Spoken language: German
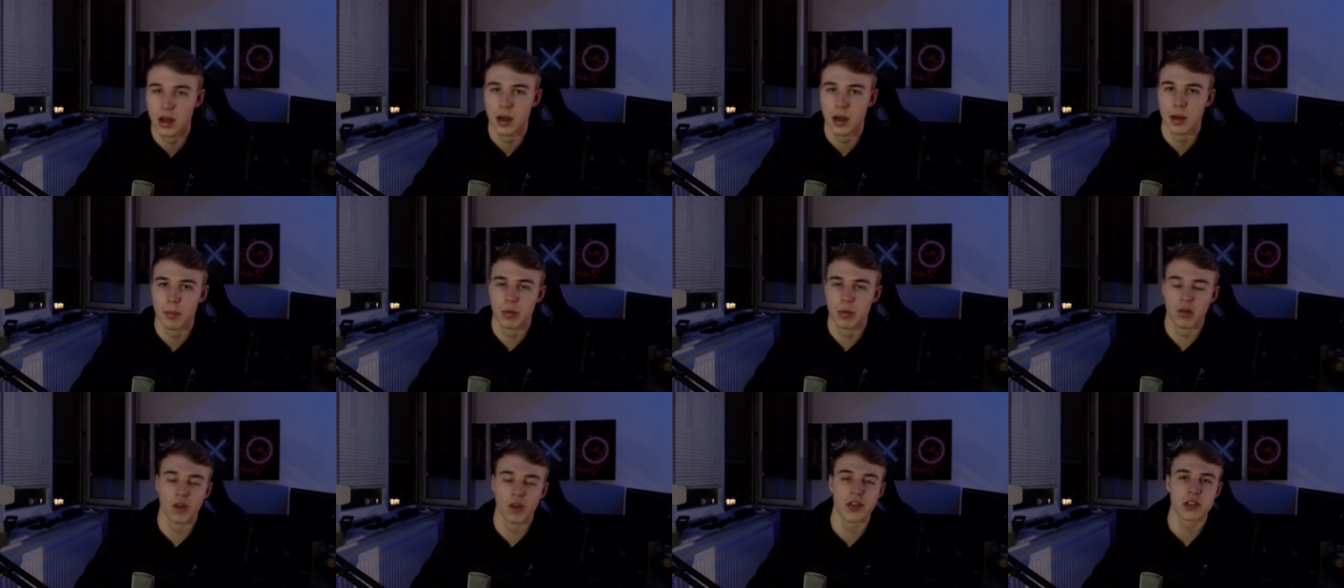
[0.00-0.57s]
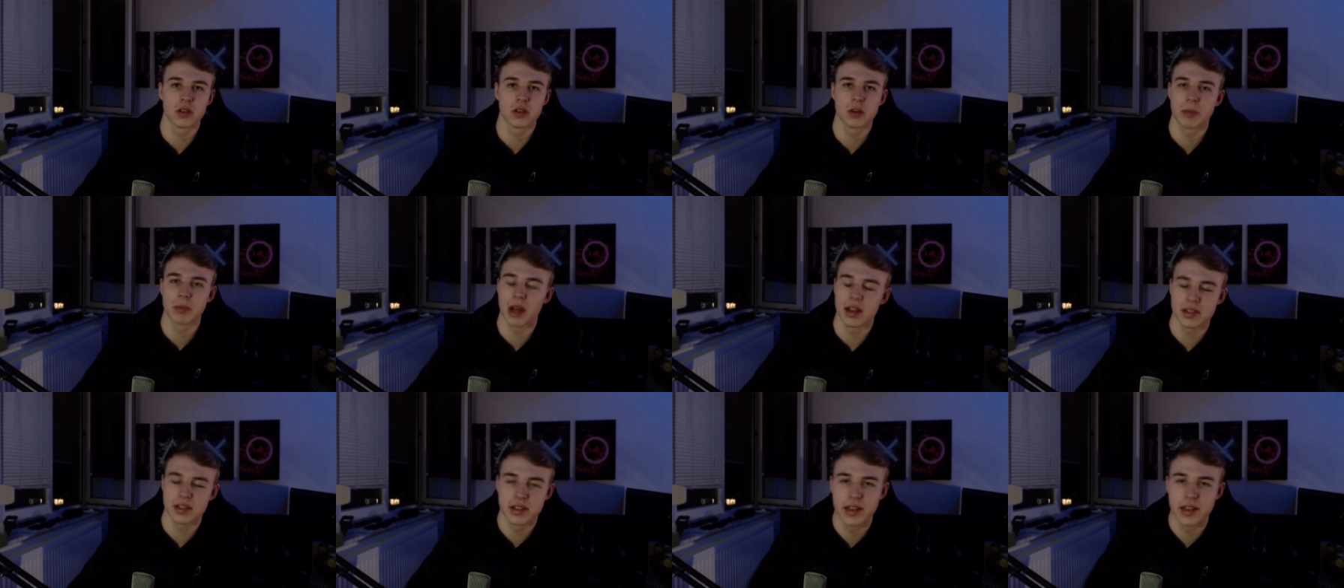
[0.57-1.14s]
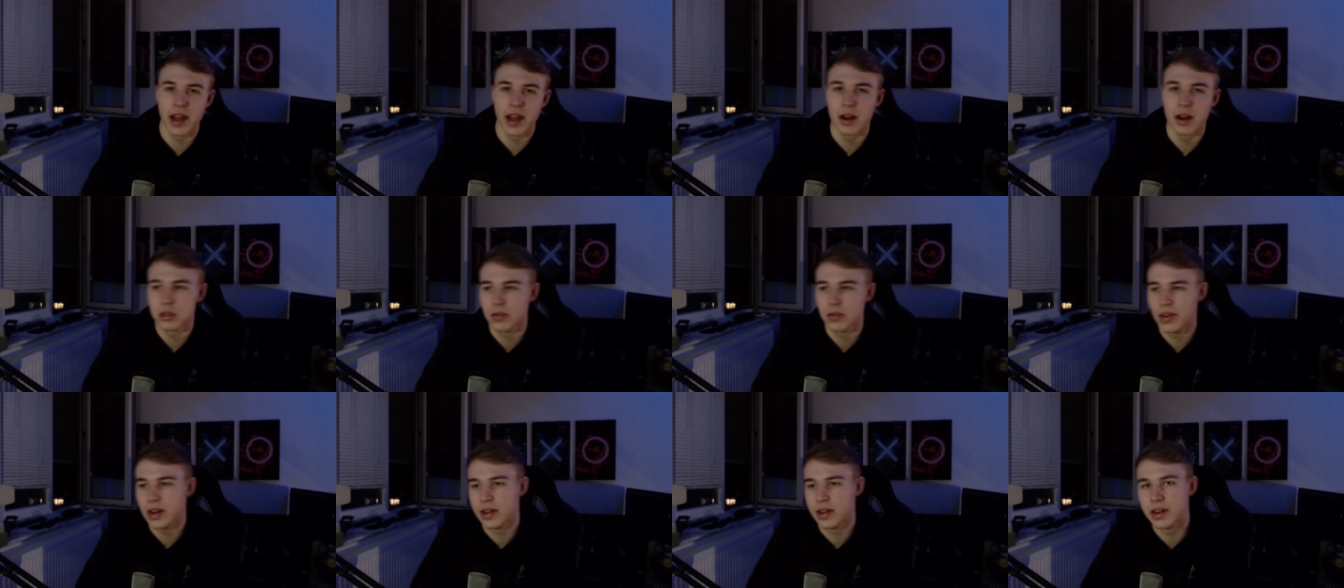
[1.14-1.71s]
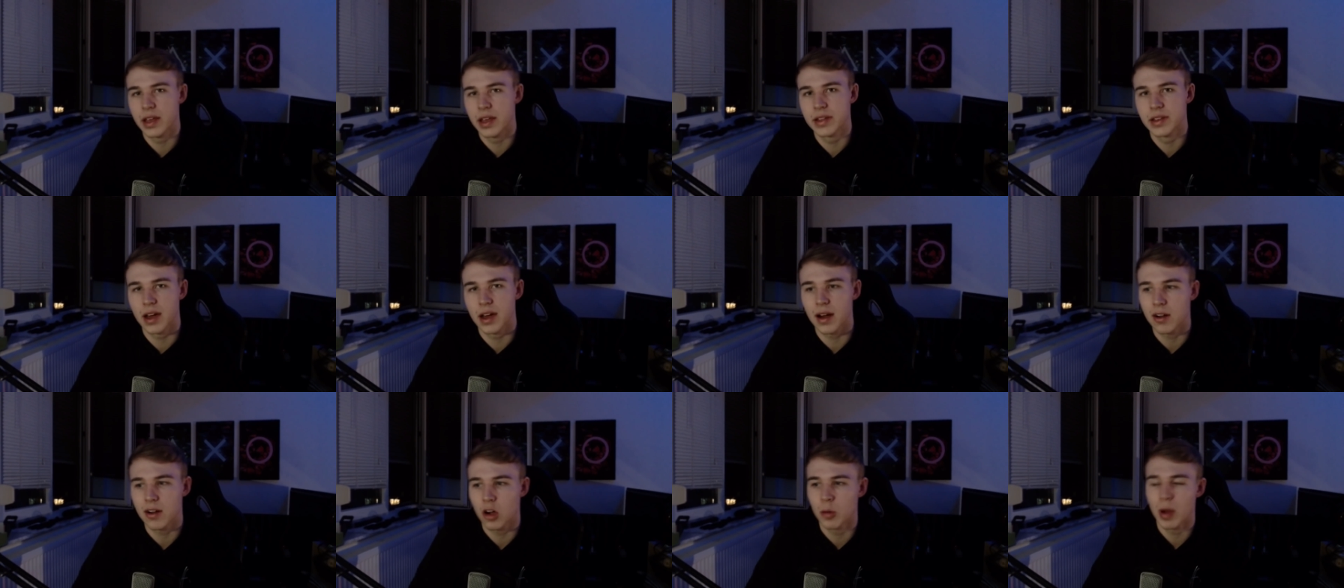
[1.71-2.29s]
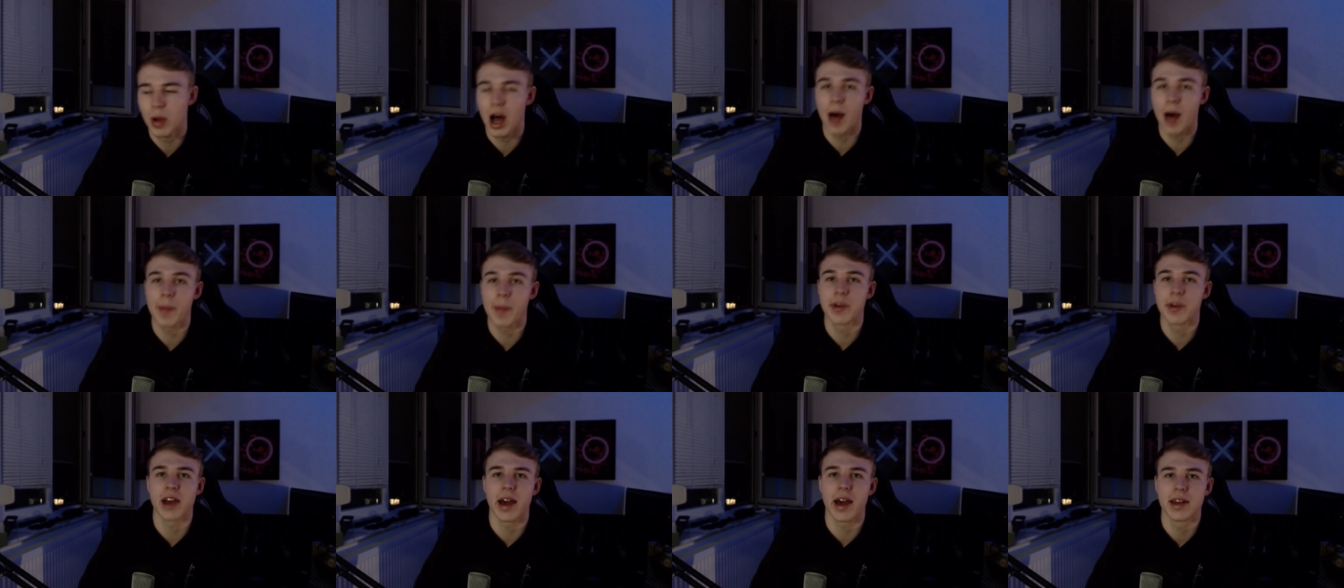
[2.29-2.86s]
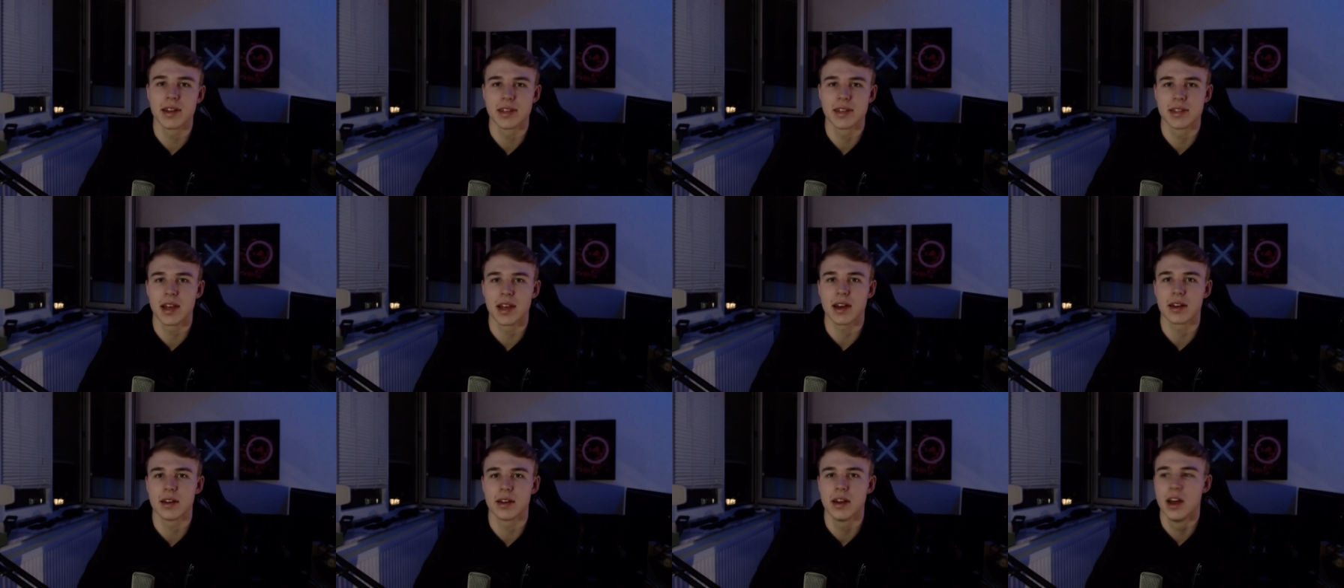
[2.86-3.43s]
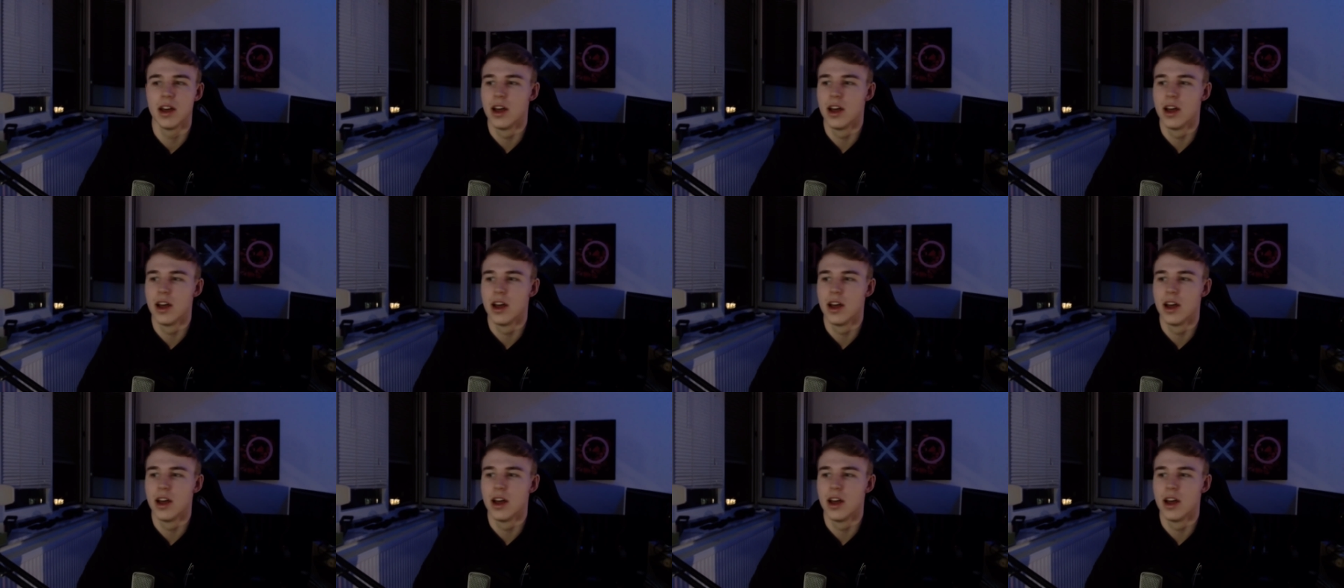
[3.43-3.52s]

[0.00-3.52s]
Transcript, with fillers: Bevor wir zu dem ganzen Geld und so weiter in GTA kommen, habe ich eine Sache